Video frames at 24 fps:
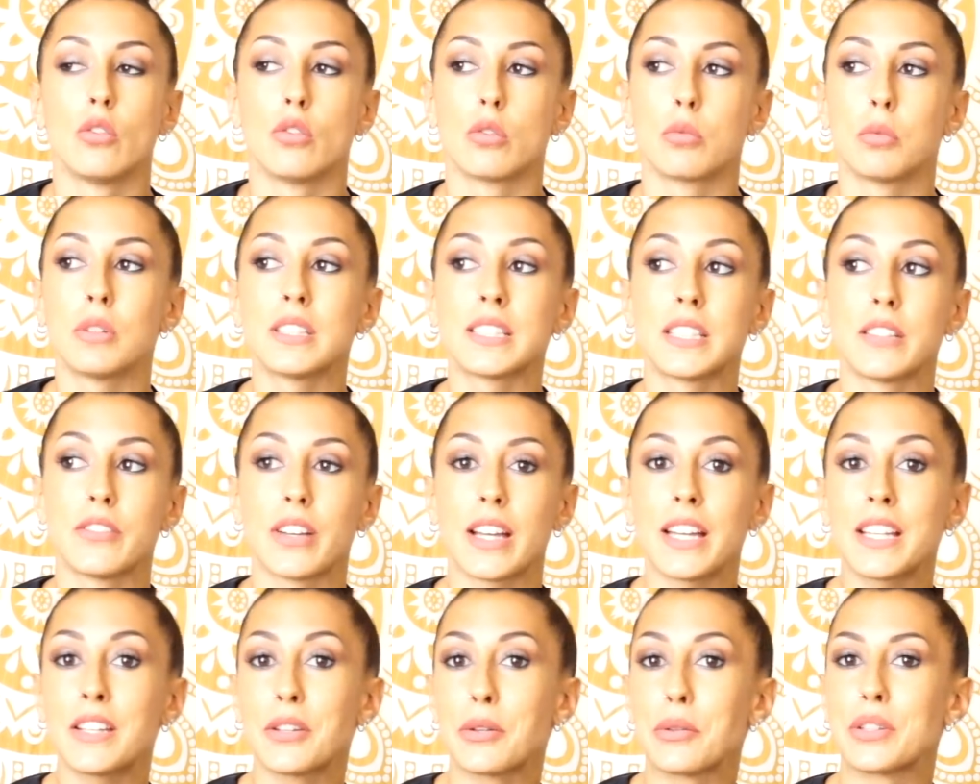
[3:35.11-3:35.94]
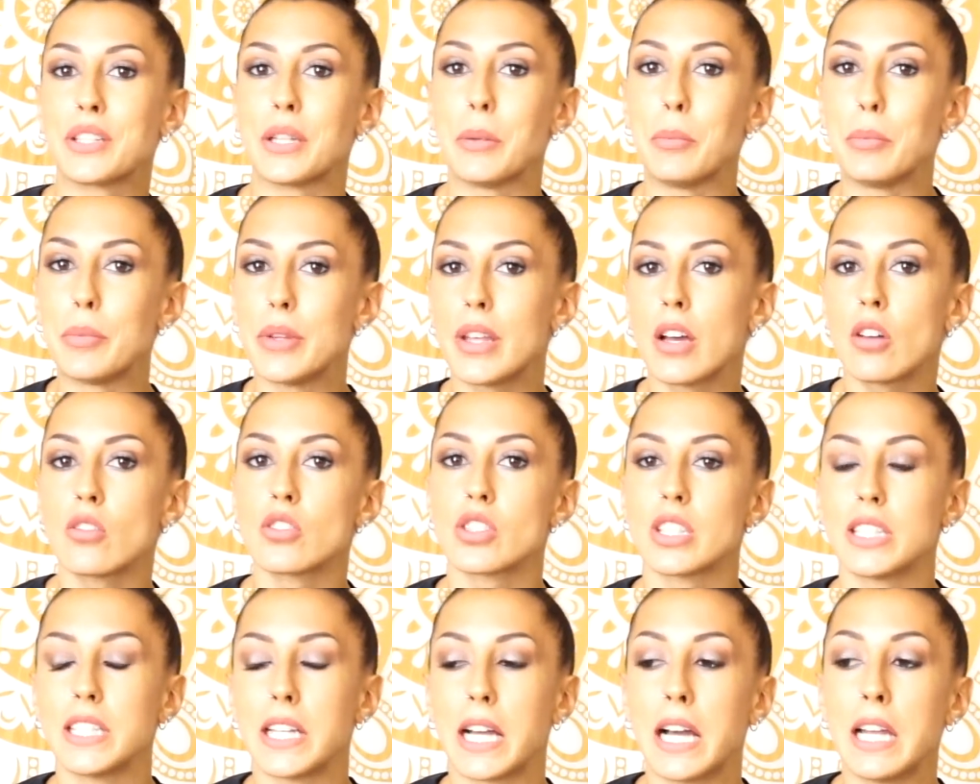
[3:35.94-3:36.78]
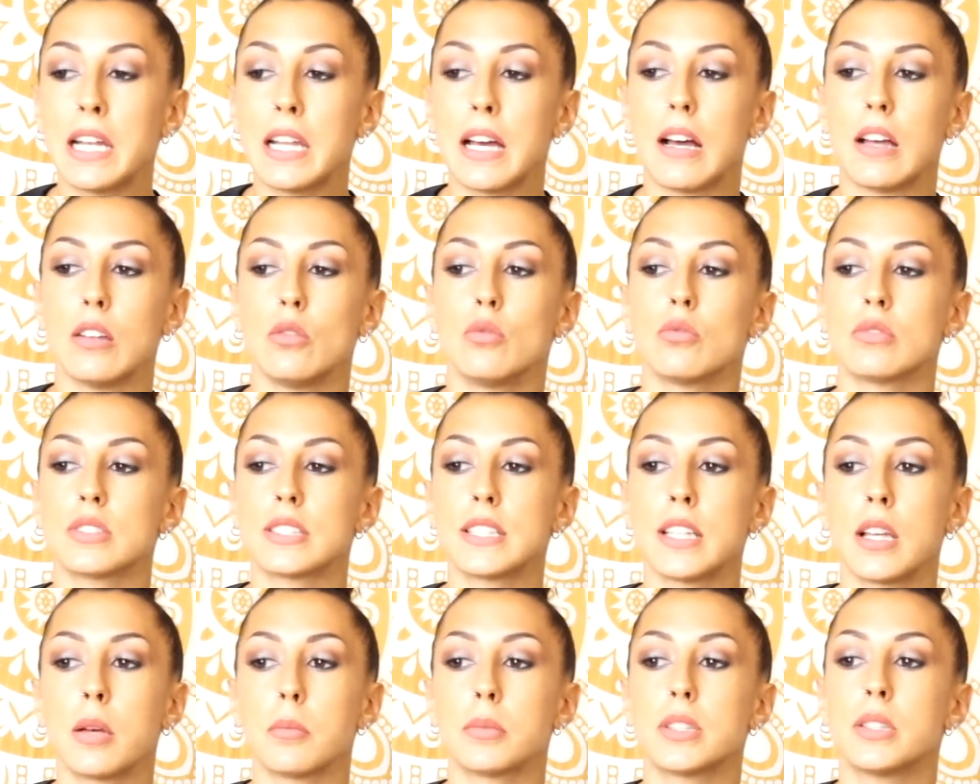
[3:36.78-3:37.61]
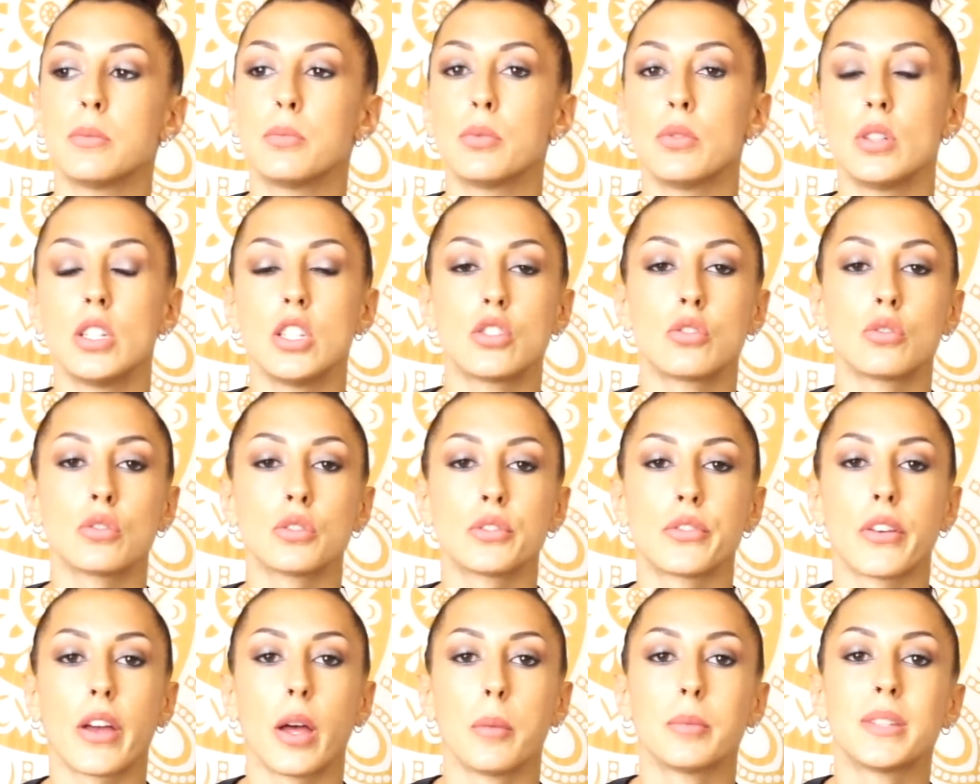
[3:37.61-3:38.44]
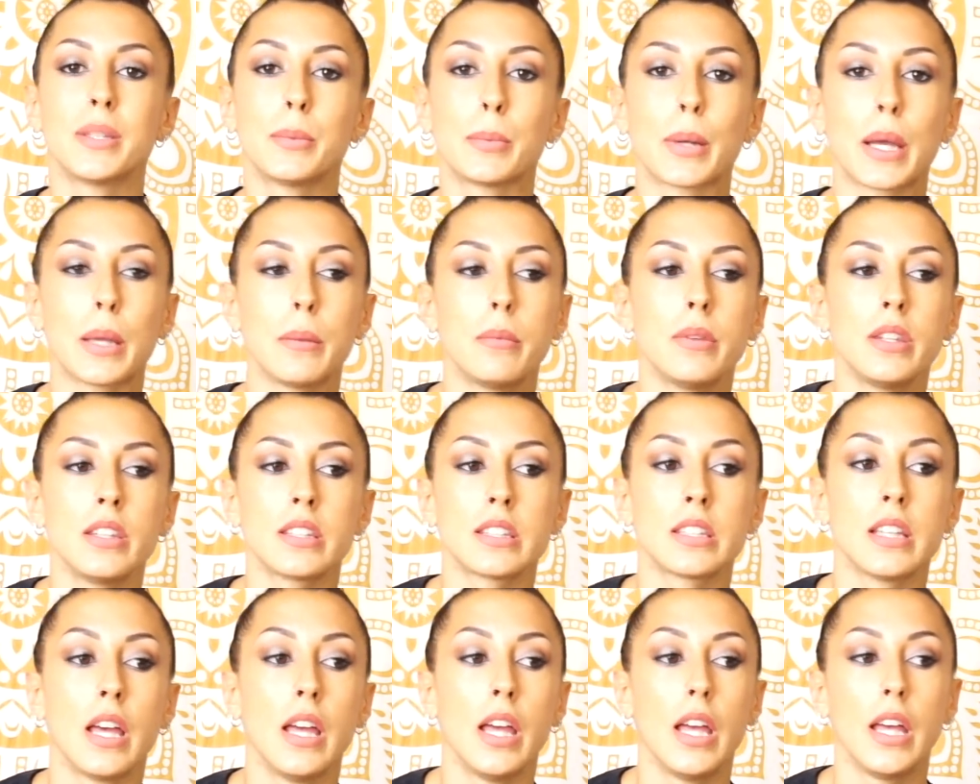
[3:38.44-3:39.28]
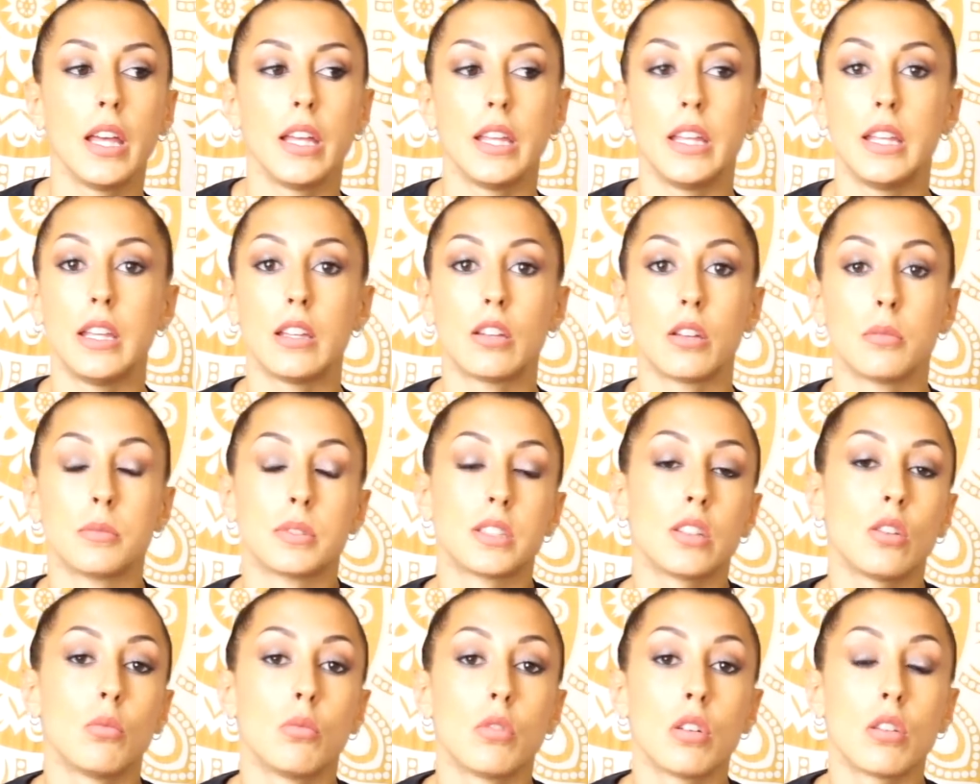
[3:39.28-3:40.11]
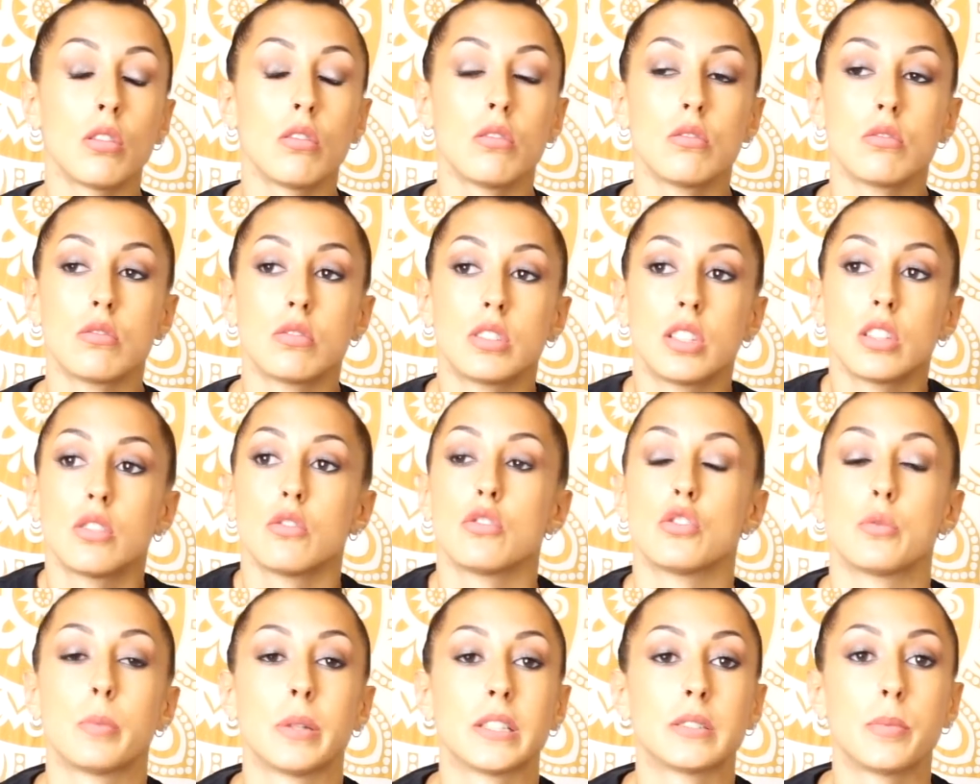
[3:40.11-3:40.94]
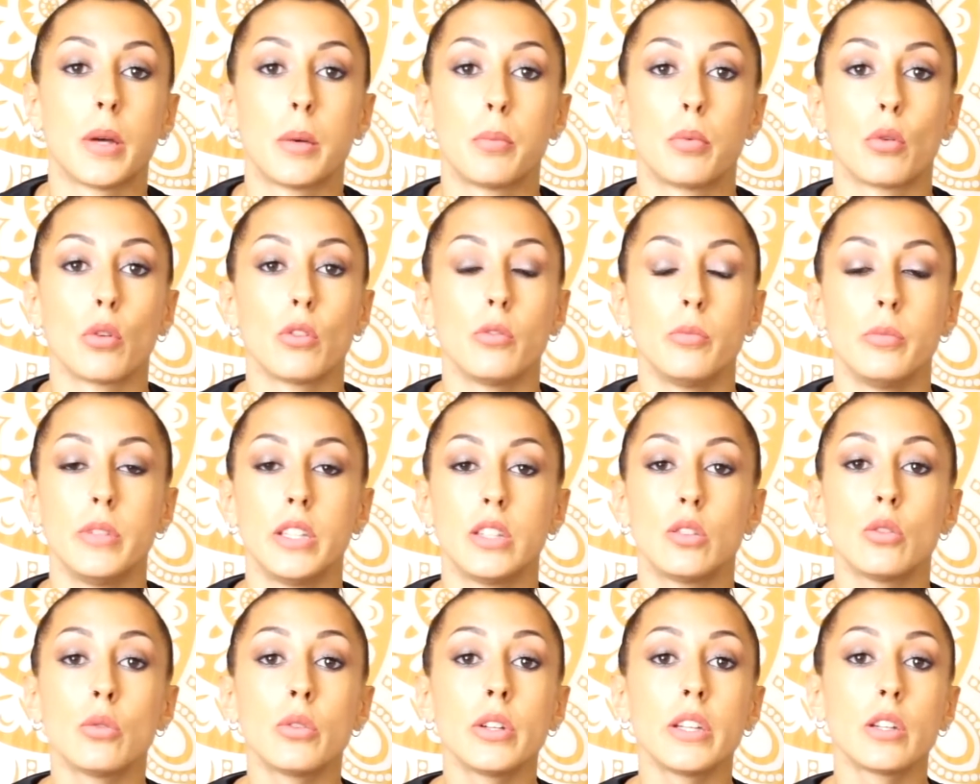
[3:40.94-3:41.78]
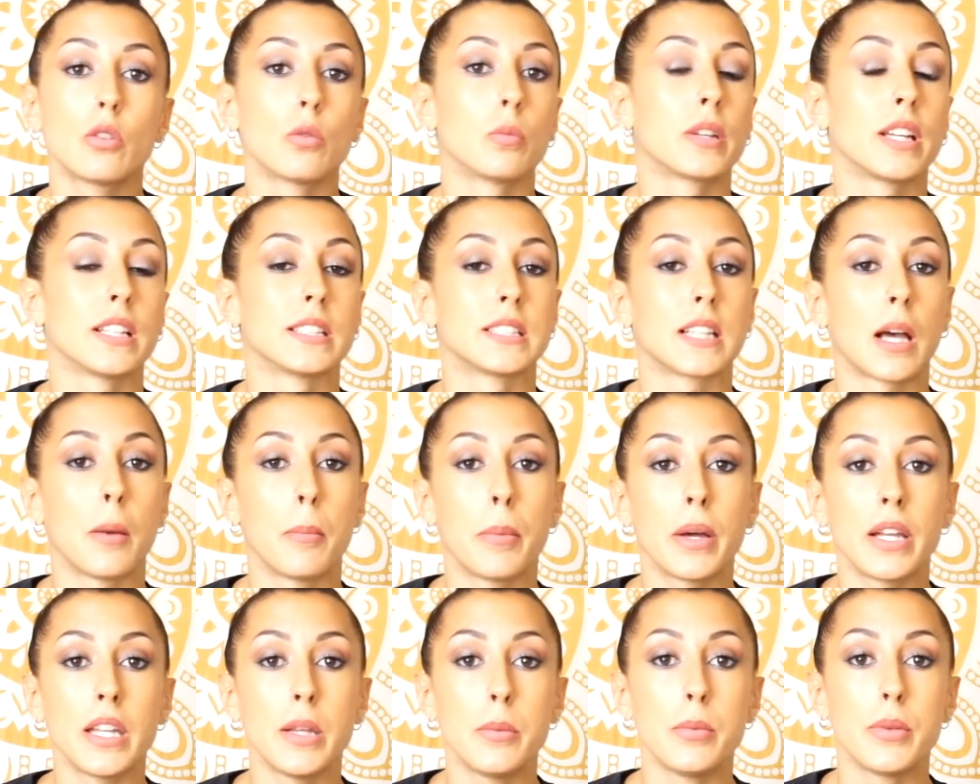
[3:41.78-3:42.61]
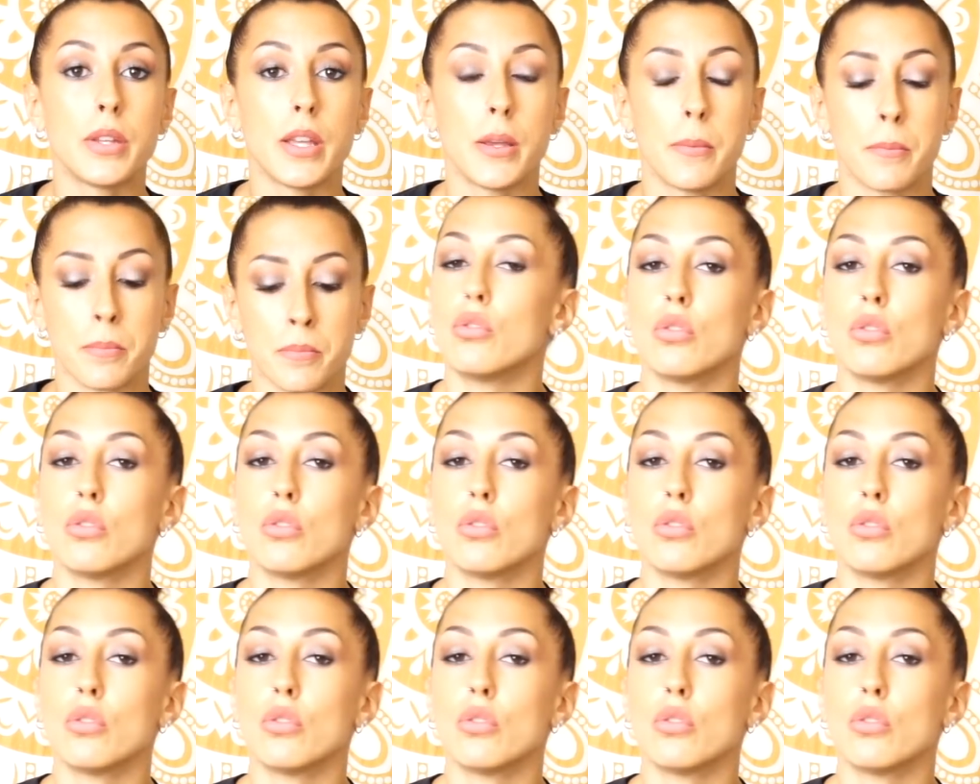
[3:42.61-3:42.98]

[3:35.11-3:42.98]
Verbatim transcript: donc moi, c'est vrai que j'aime bien en général annoncer un petit peu les choses, faire un petit prémisse, et comme ça au moins euh, je sais que je passe pas pour une mytho et qu'on me cassera pas les pieds.